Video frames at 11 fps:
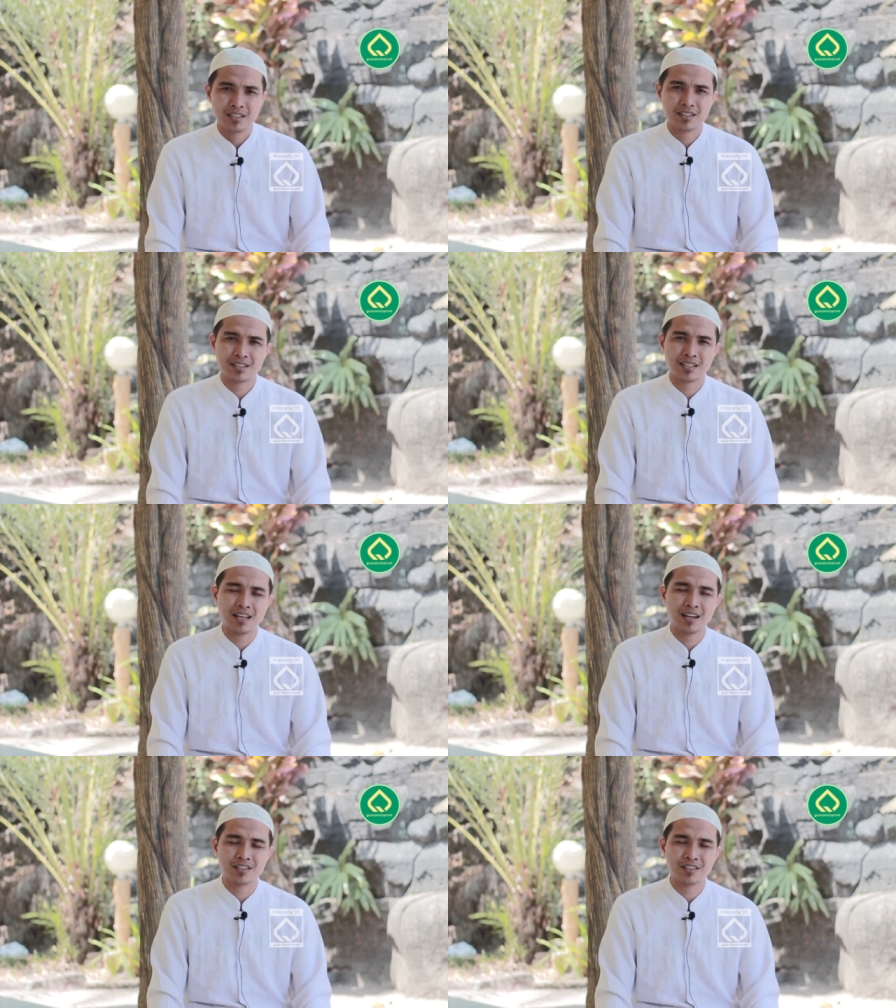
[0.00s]

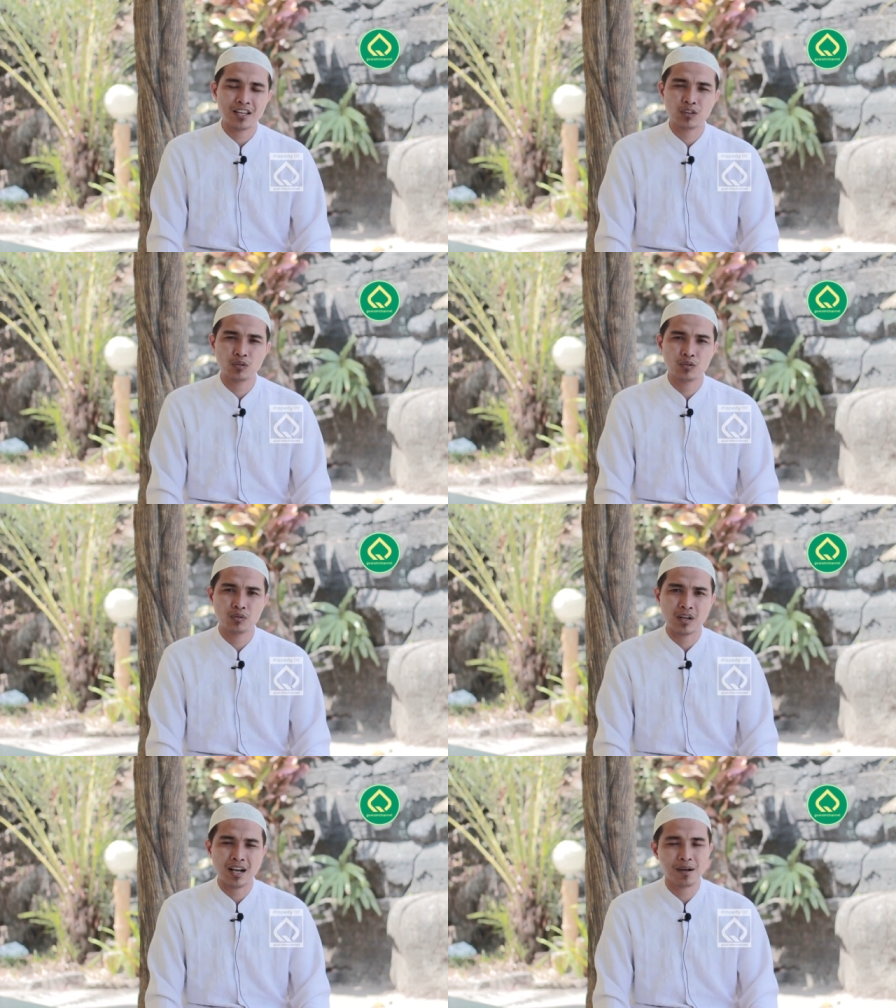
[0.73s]
salah
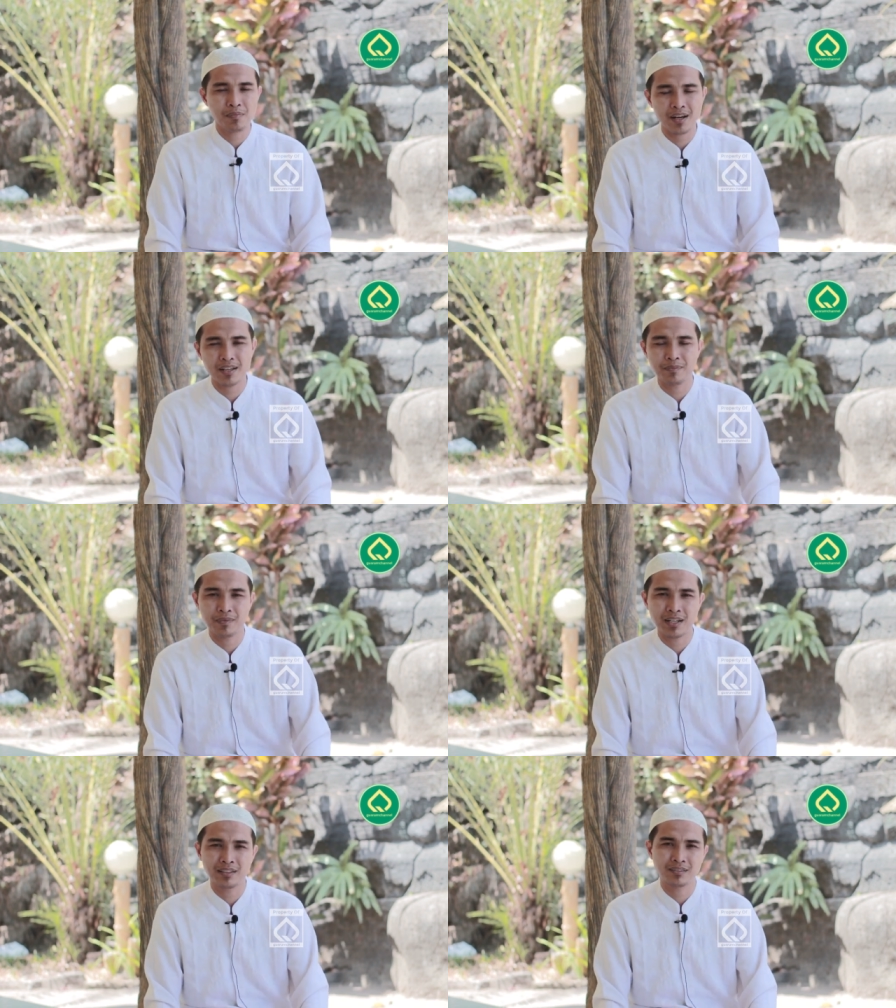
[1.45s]
satu habaib
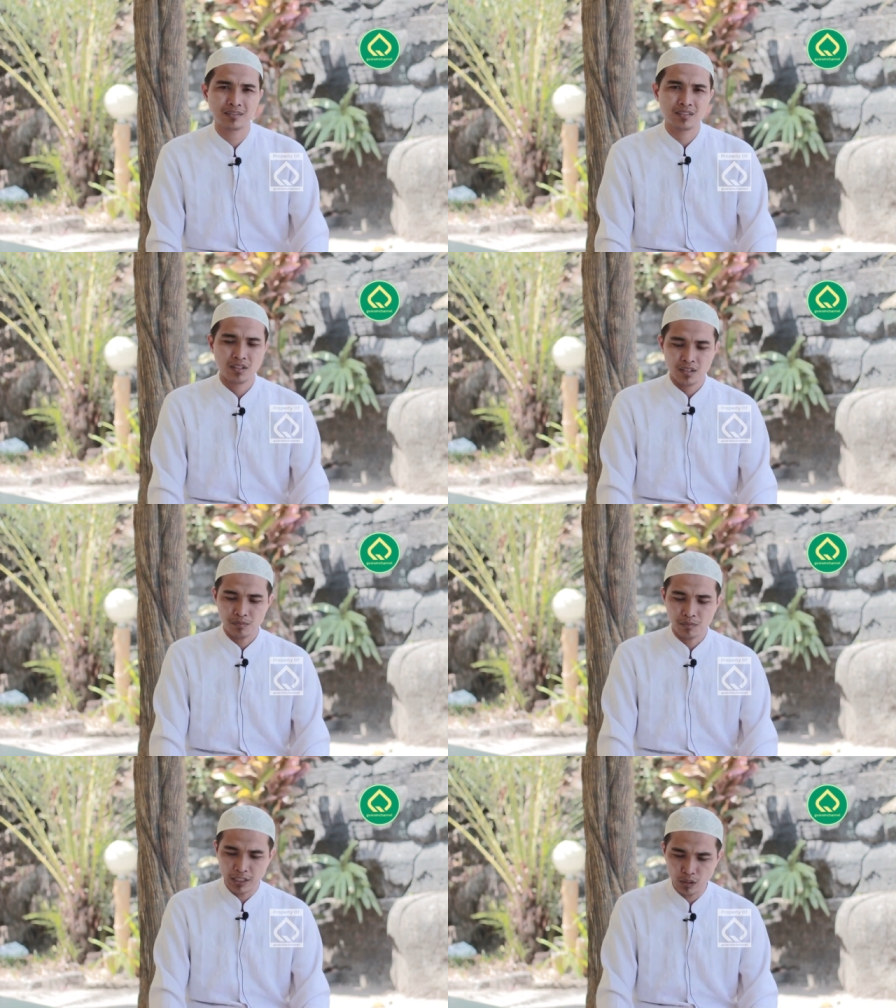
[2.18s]
yang
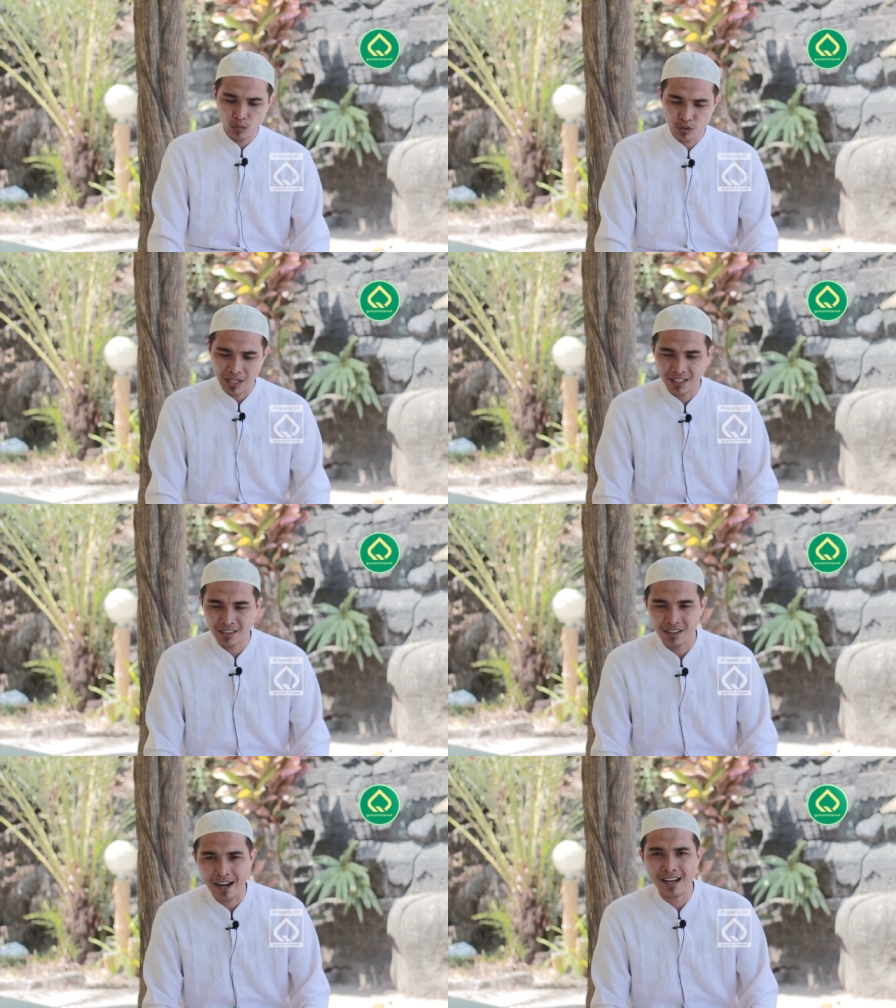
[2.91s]
begitu
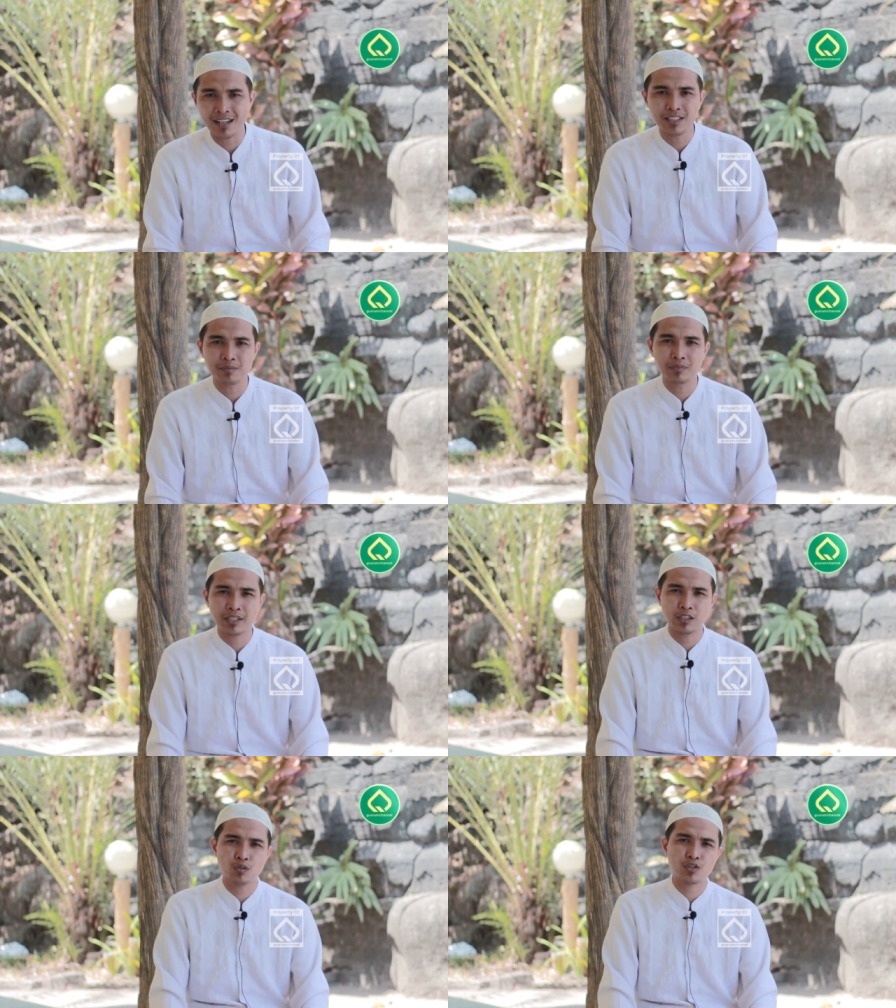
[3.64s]
sangat alim,
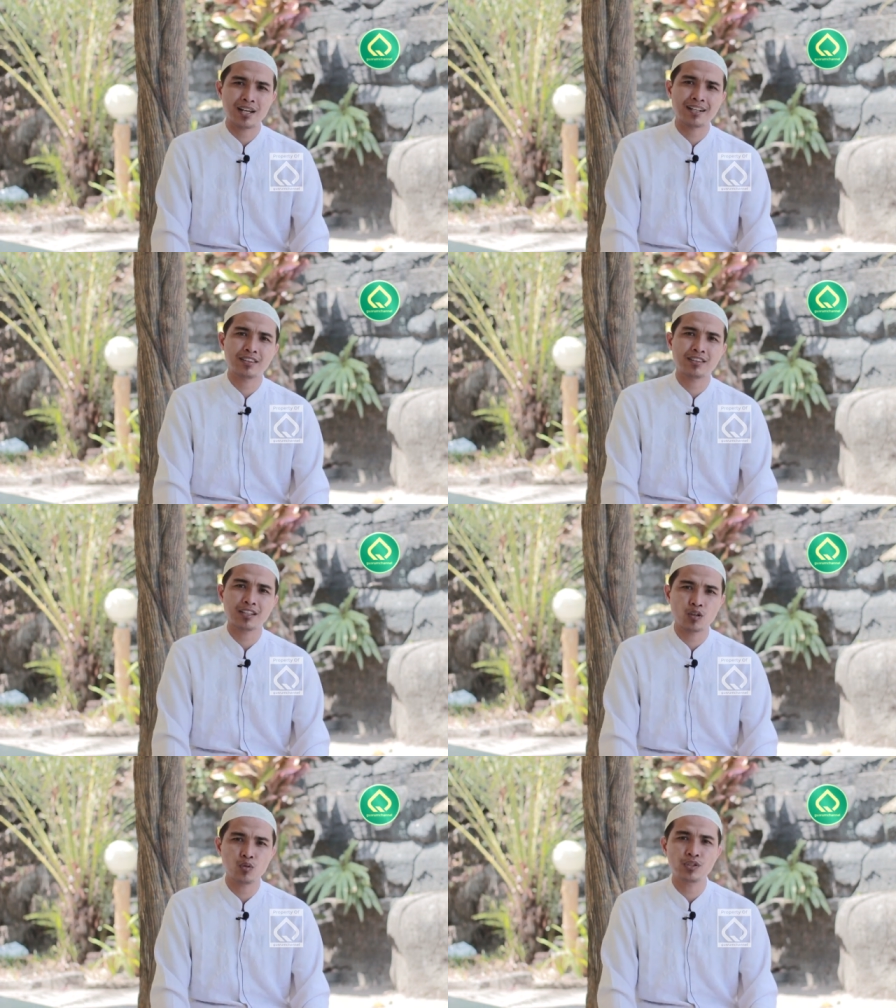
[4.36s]
begitu sangat
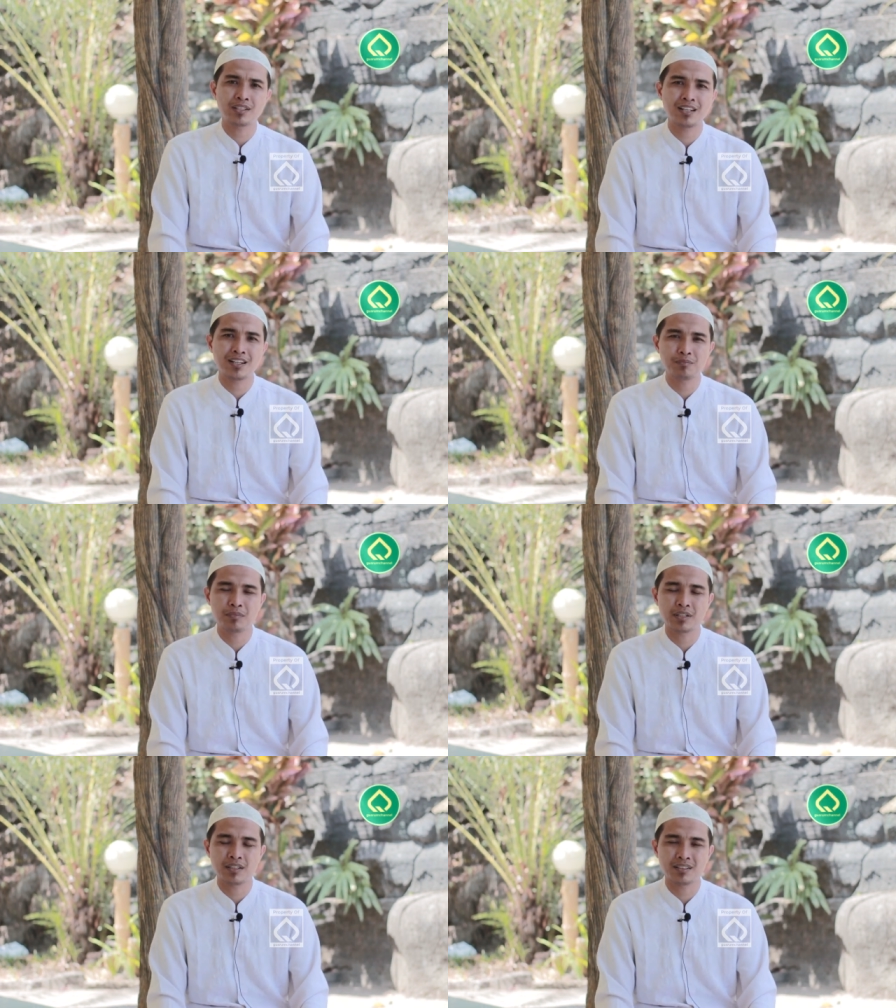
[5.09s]
tekun dalam
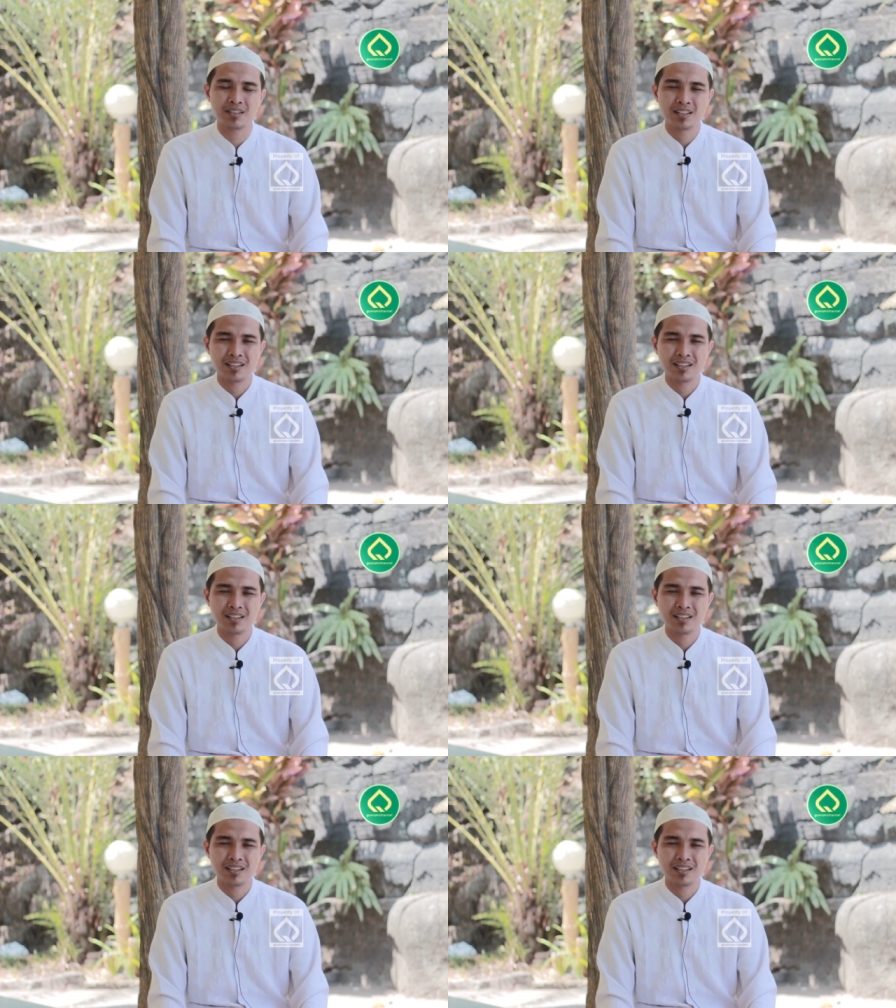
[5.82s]
ber,